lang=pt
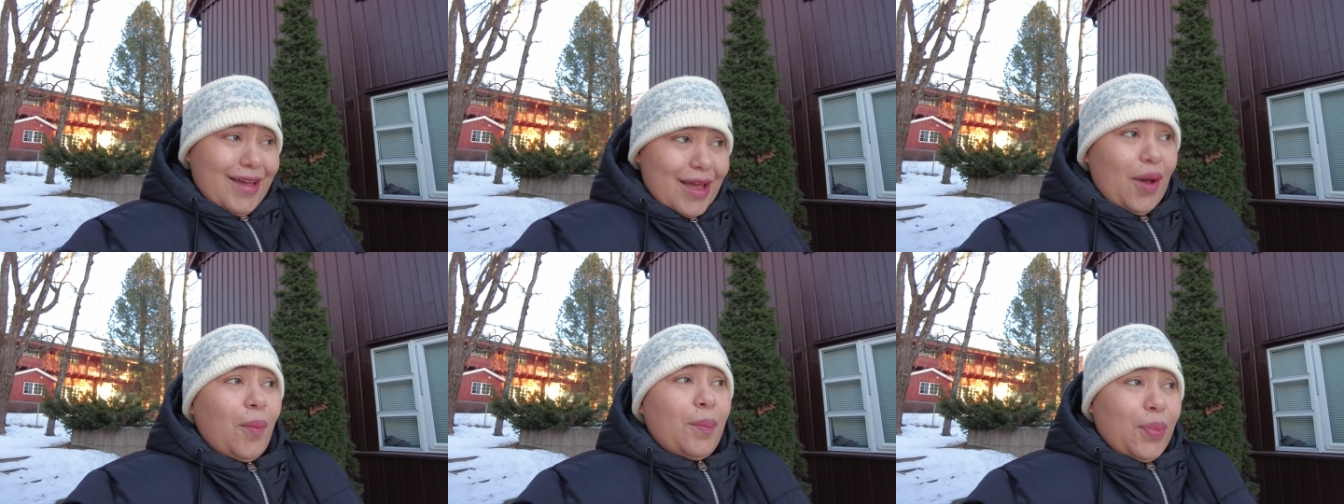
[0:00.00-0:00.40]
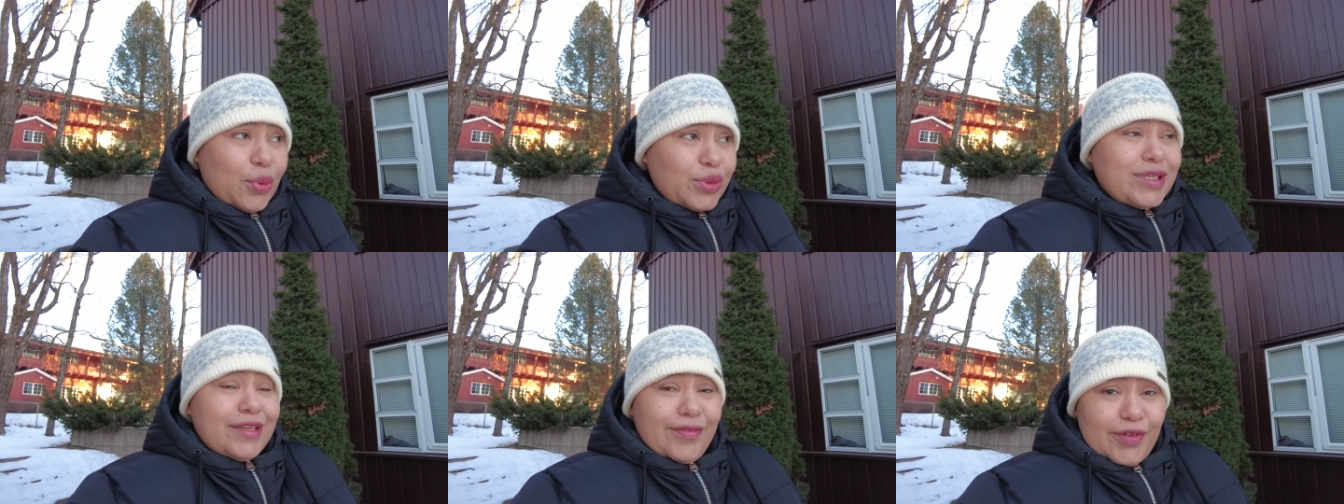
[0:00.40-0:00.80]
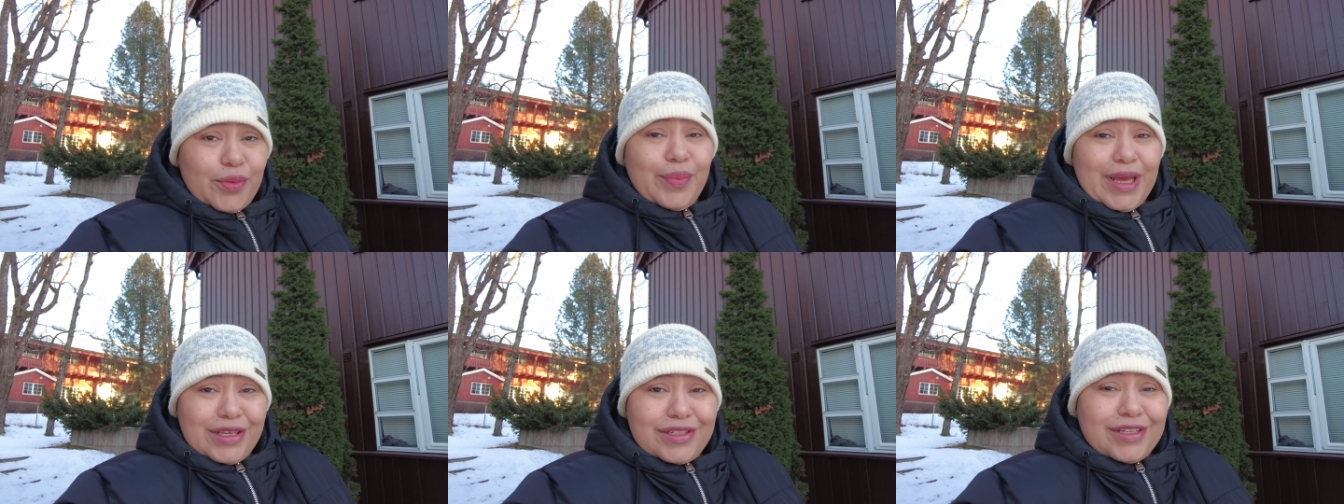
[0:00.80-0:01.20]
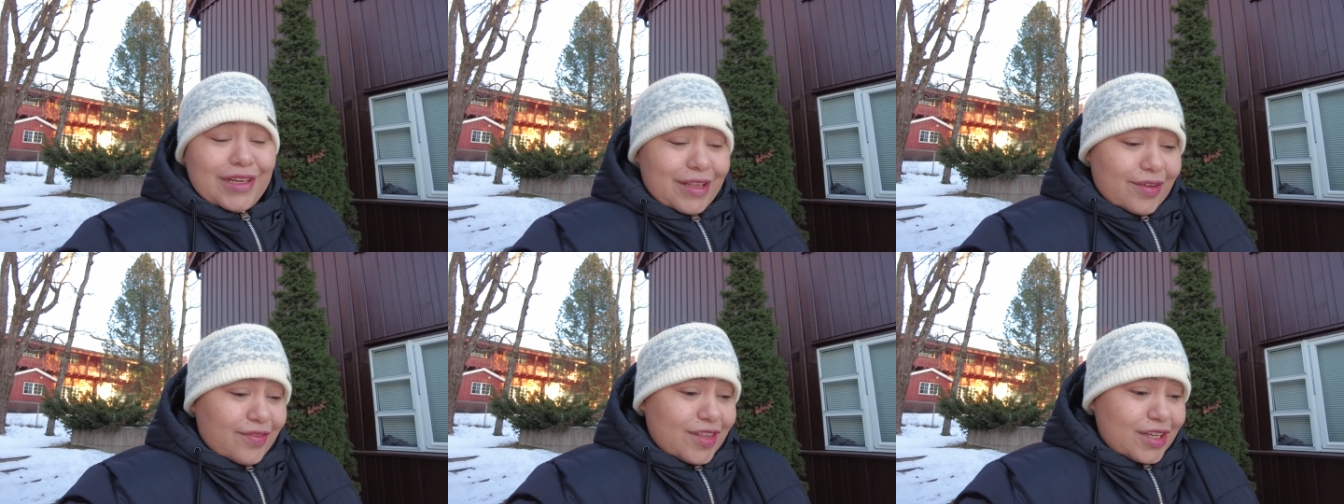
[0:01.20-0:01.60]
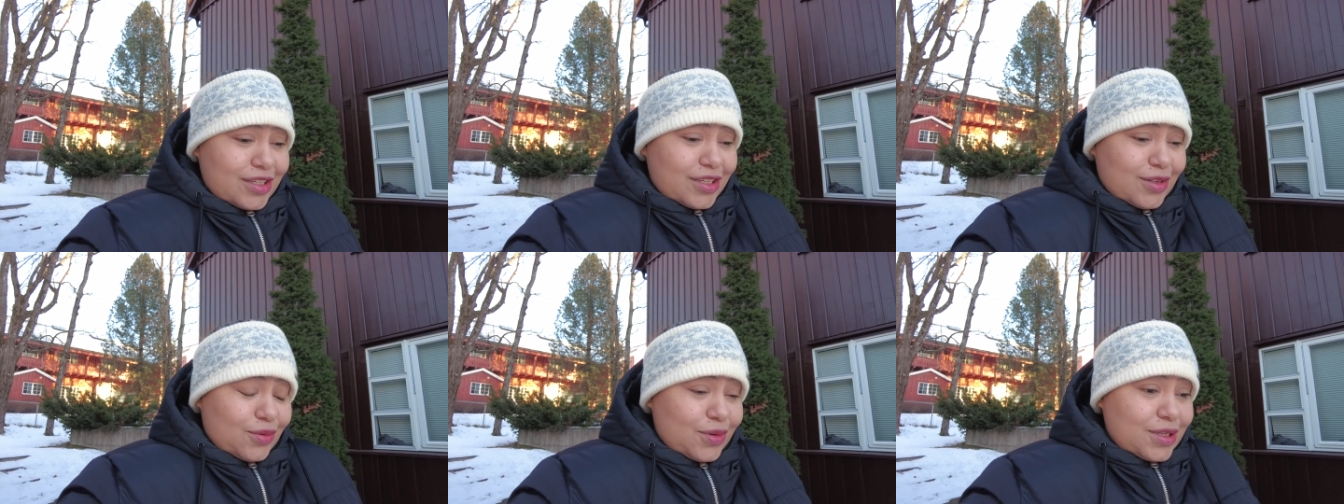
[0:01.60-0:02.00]
Eu possivelmente já devo ter
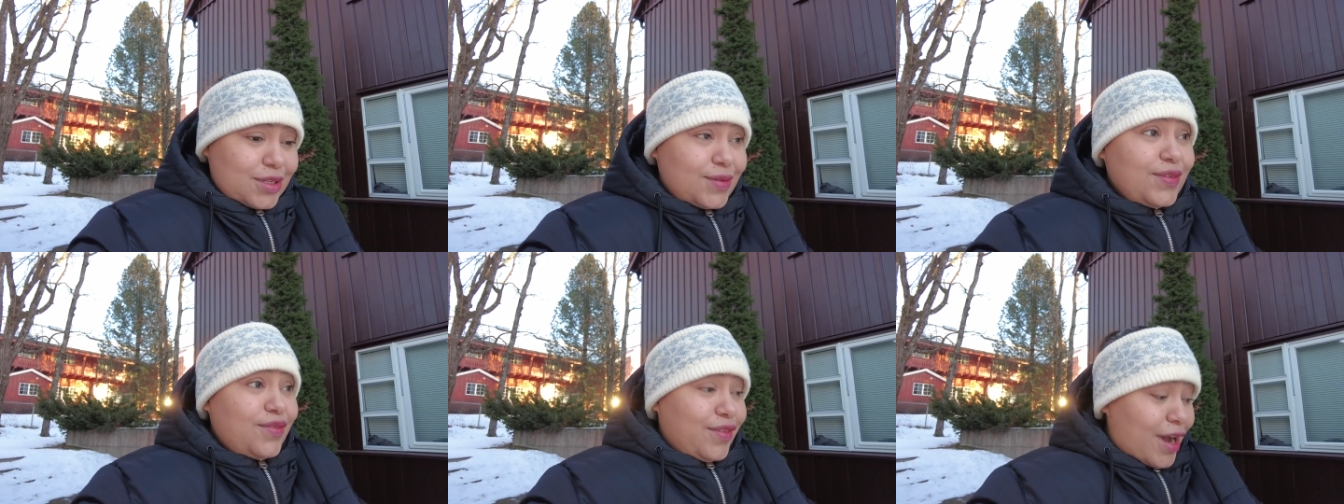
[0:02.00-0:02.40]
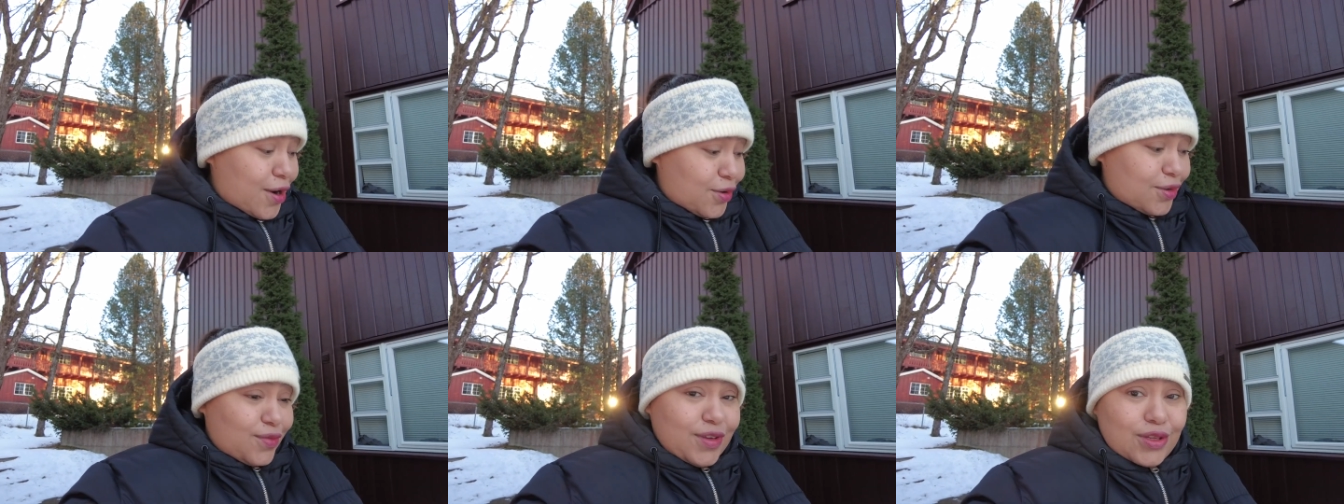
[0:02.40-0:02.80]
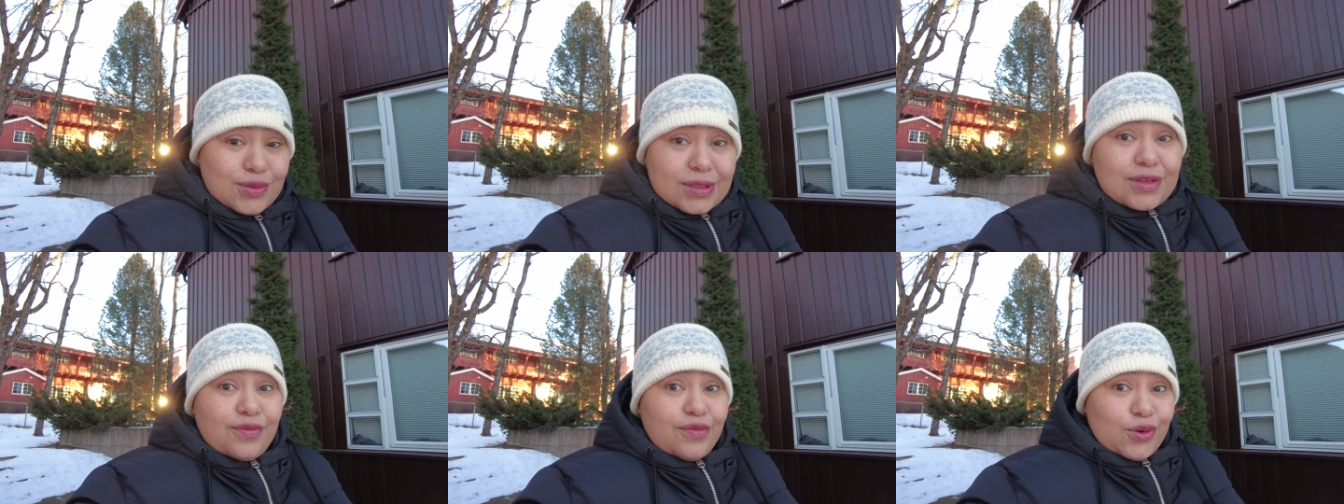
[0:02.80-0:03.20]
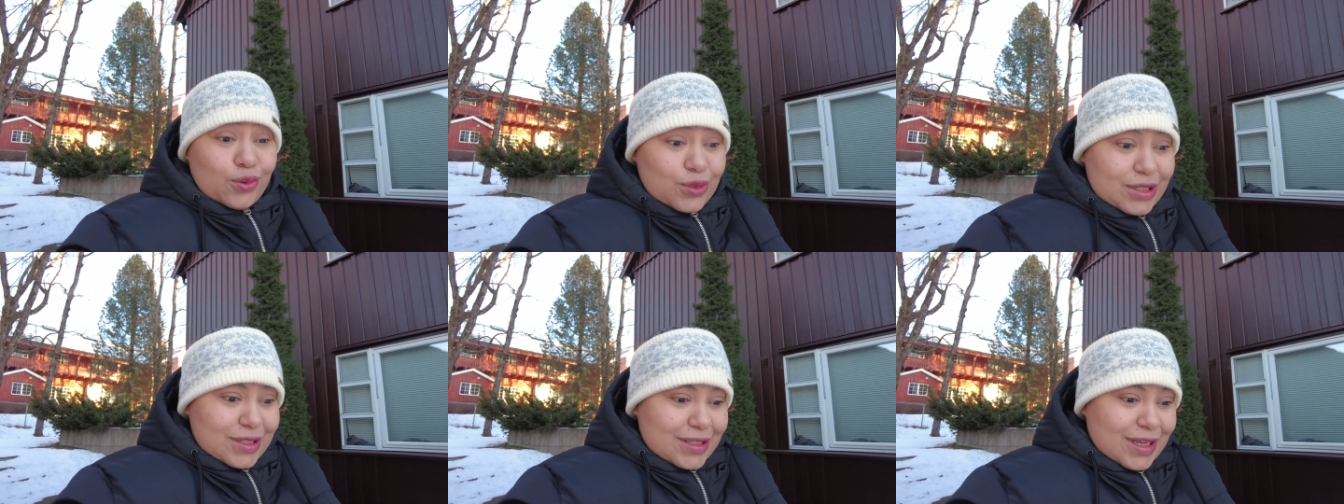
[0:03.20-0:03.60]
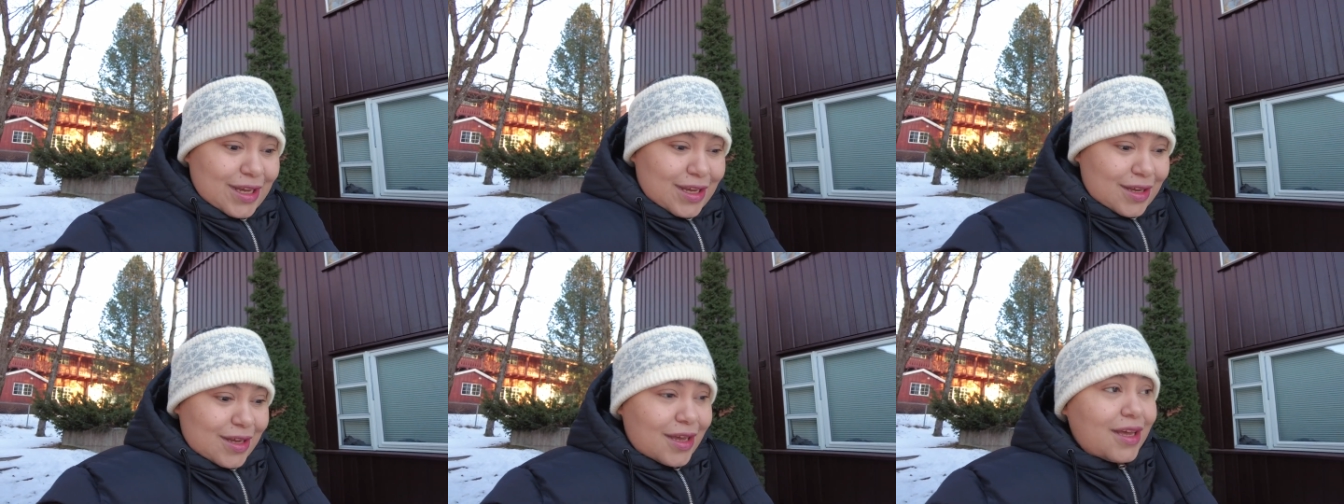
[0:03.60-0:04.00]
dito isso em vários vídeos e vou
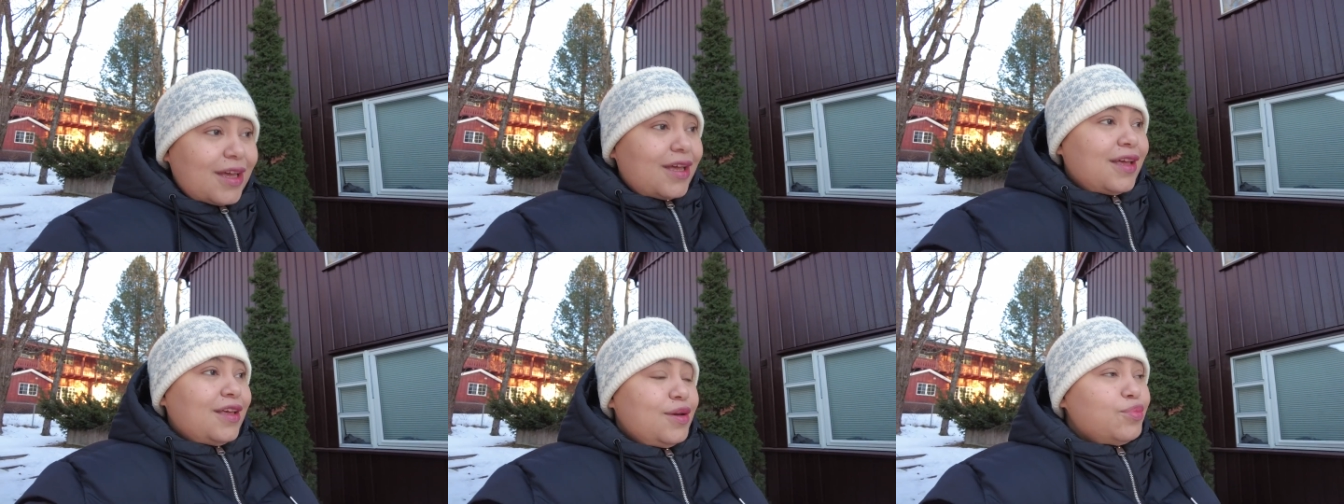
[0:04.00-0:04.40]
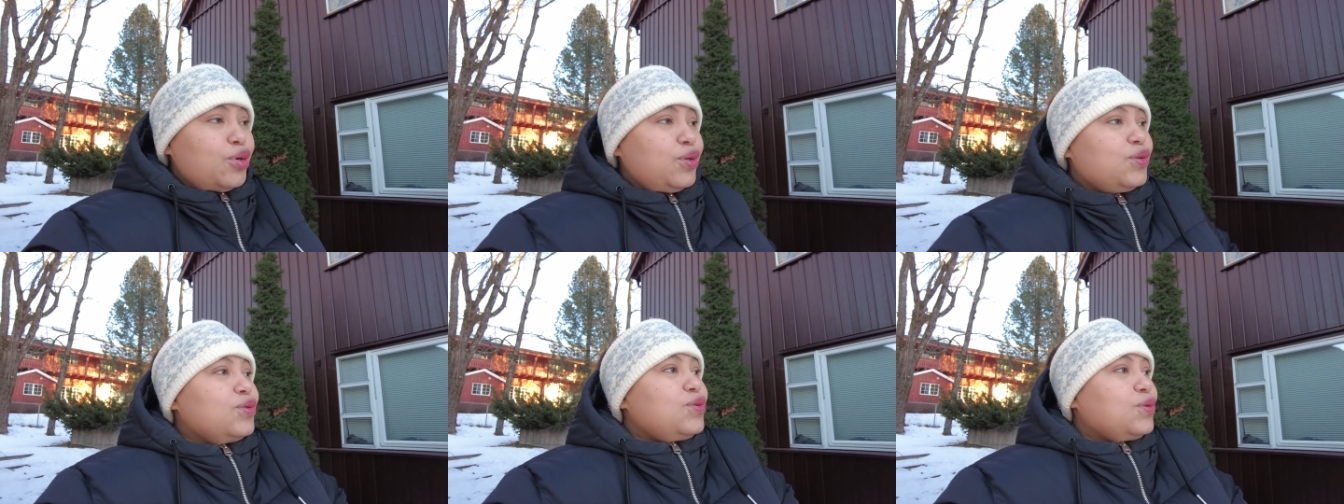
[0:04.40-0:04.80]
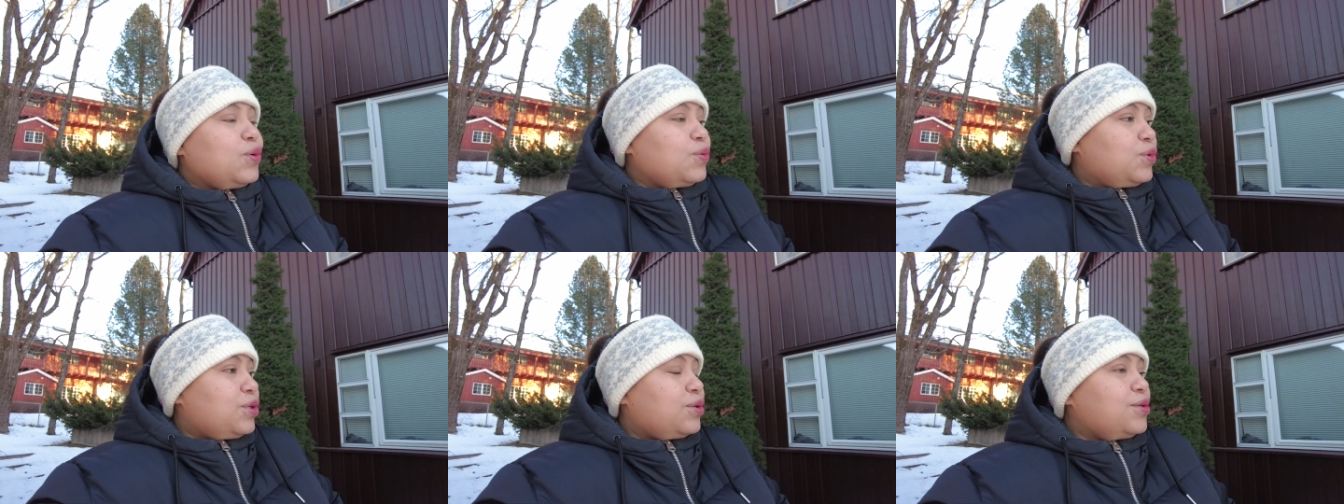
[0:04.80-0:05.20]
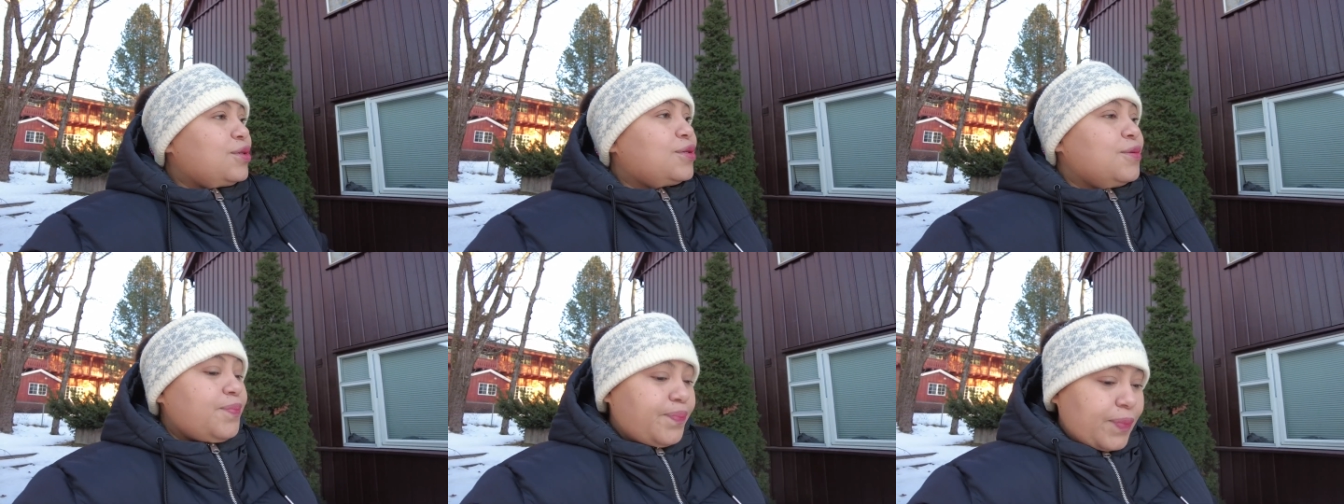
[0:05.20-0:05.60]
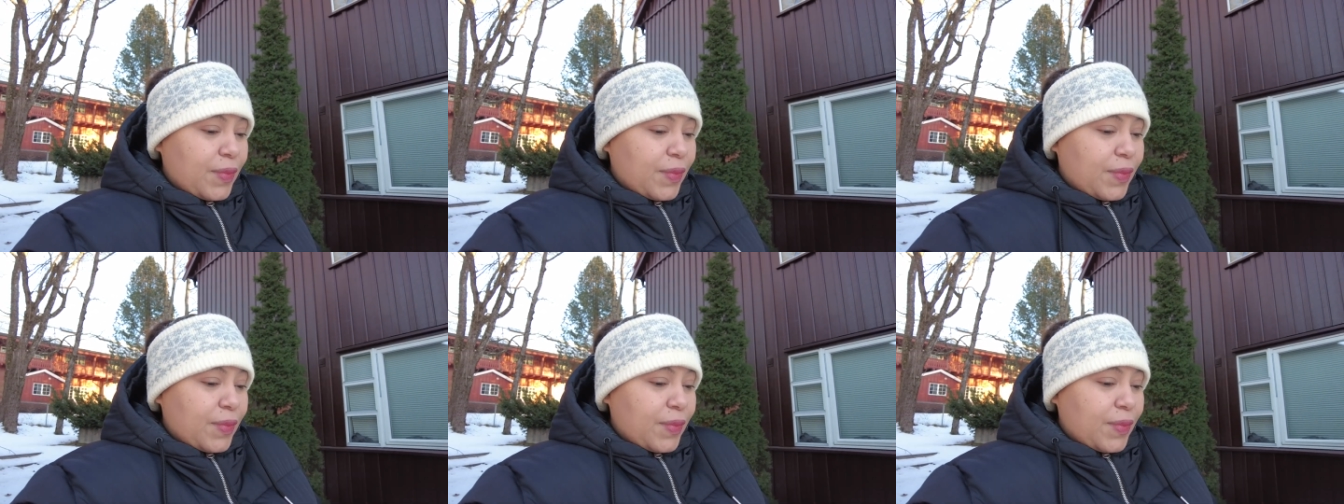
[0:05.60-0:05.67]
dizer e muitos outros.